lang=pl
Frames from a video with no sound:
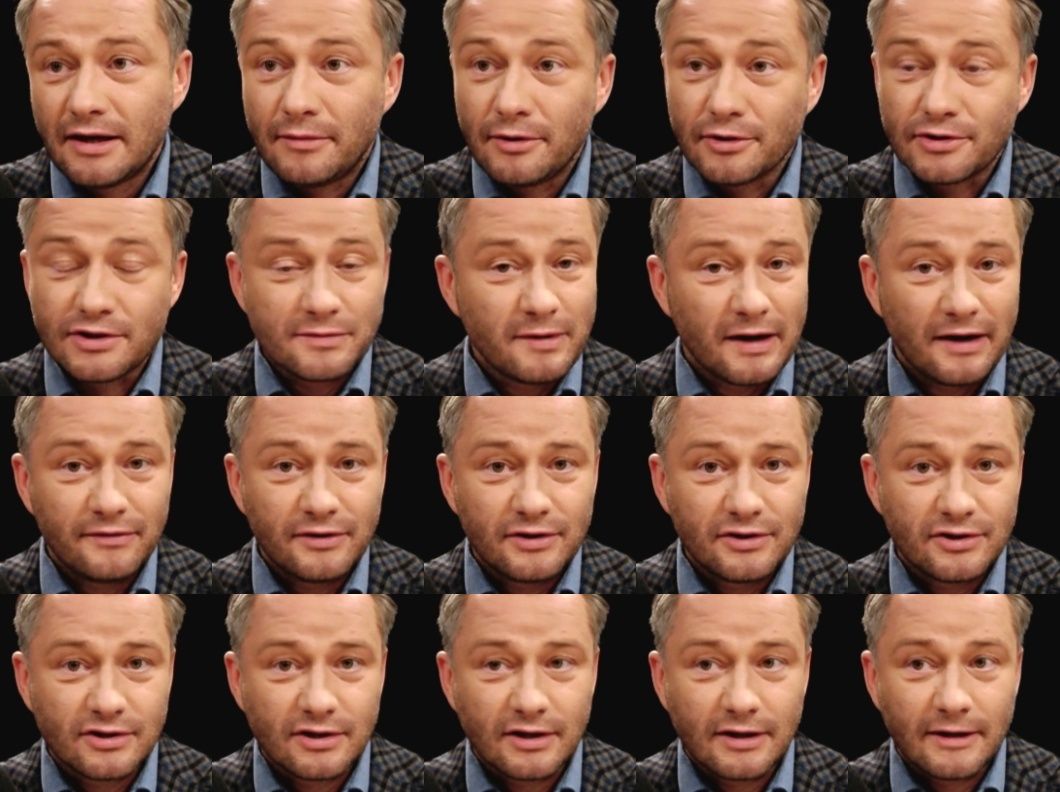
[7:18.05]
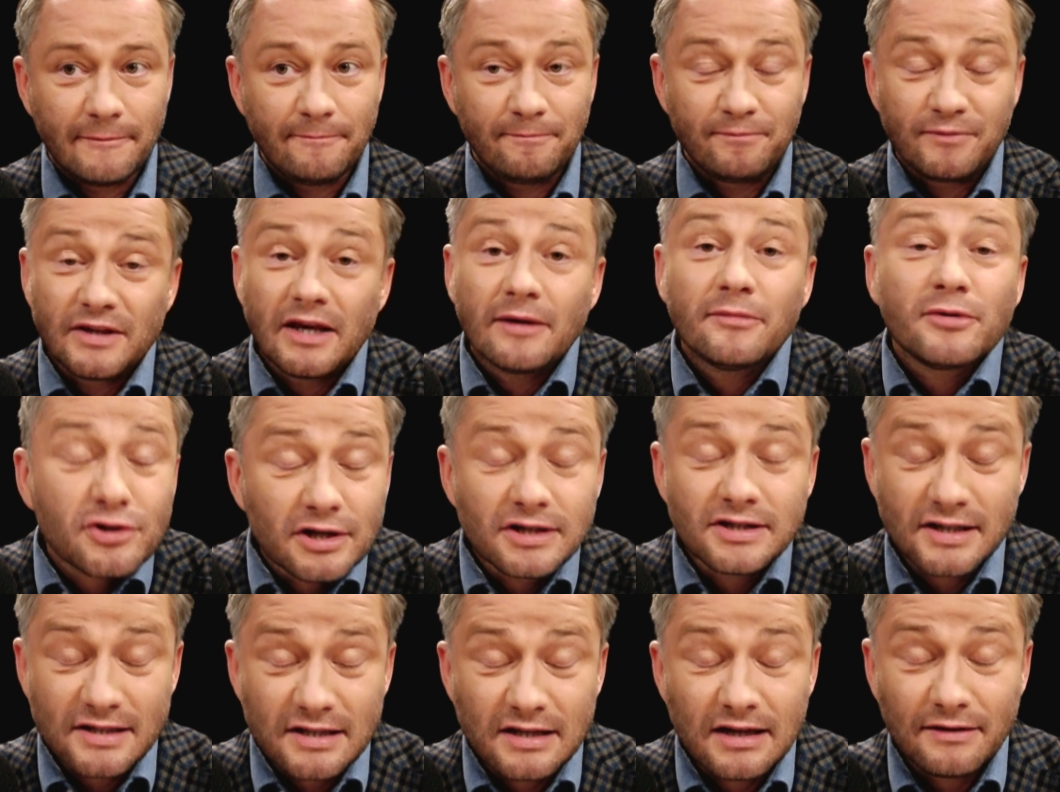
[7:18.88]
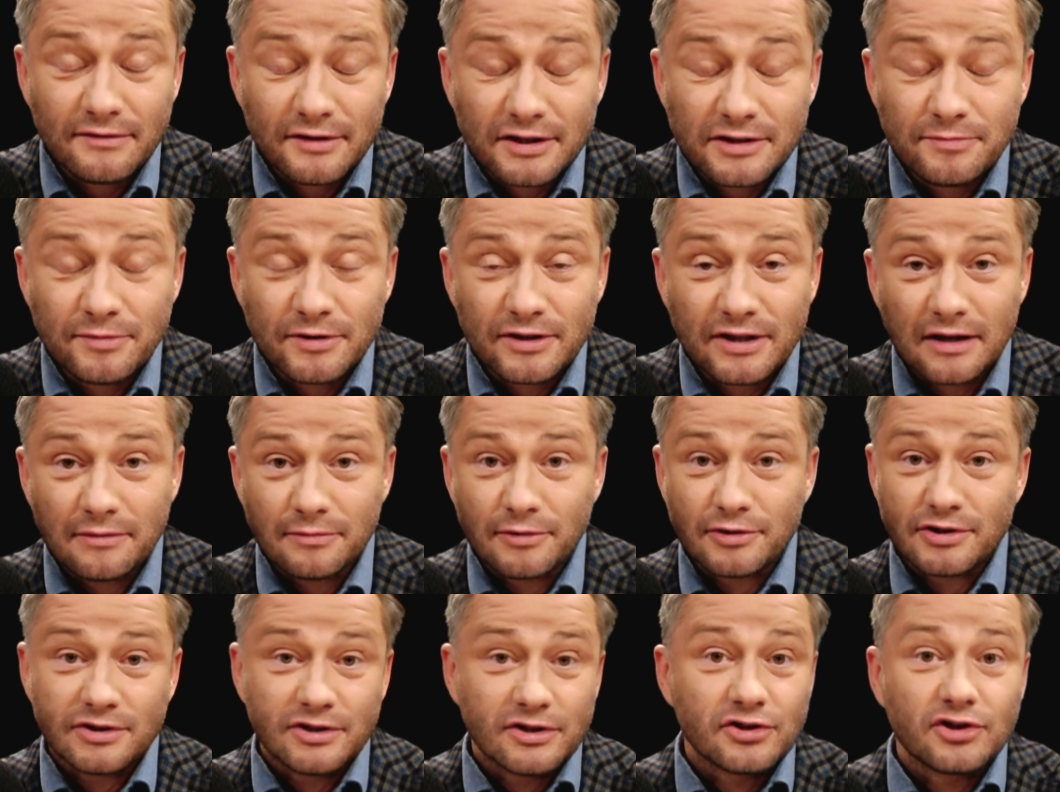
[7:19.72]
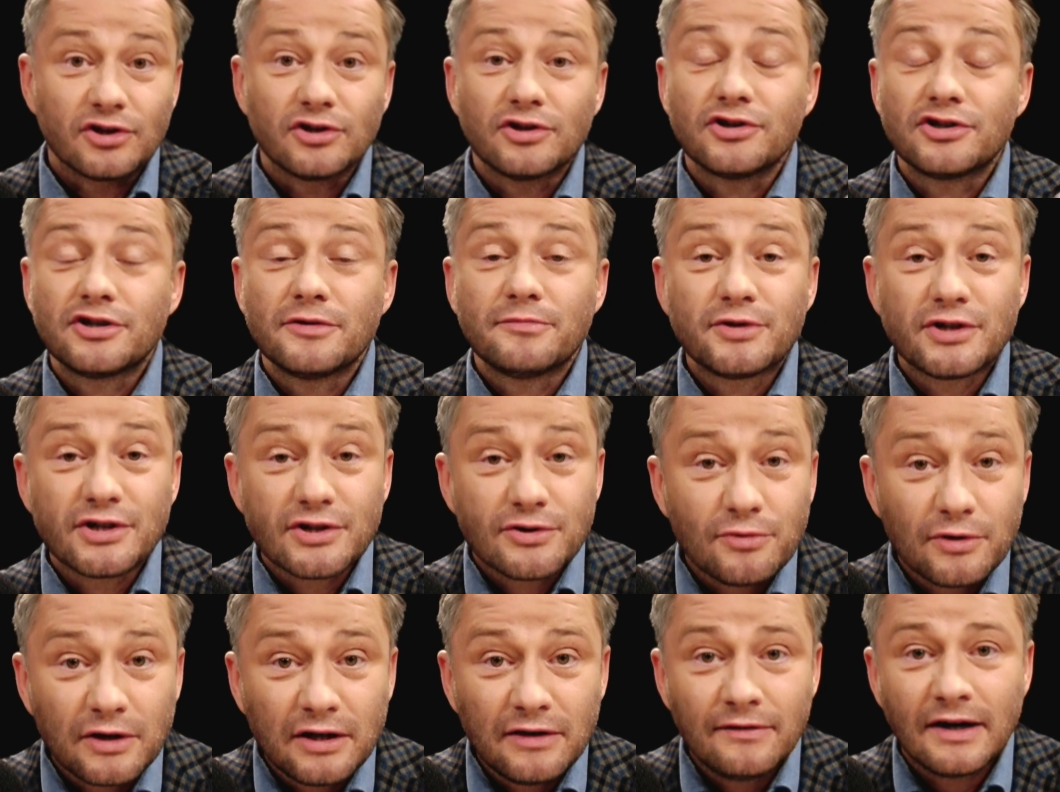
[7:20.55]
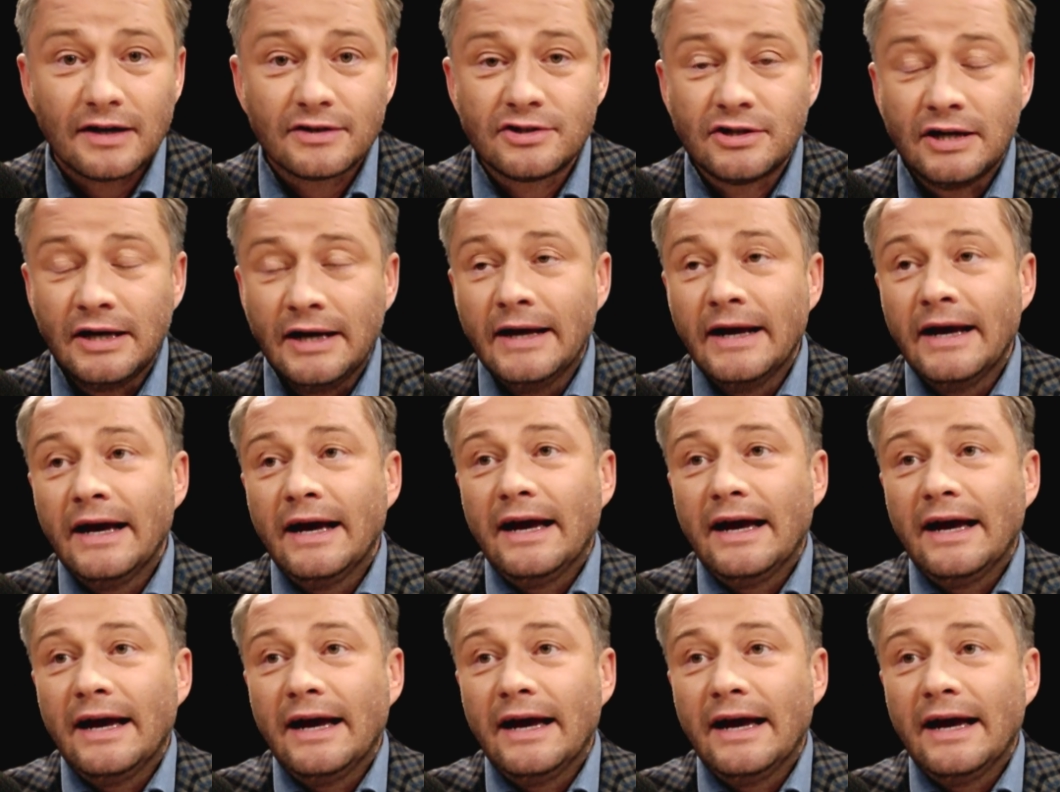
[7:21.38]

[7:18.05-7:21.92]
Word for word: Ja mogę sprawić, że nie możecie zadawać pytań, możecie tylko się przysłuchiwać,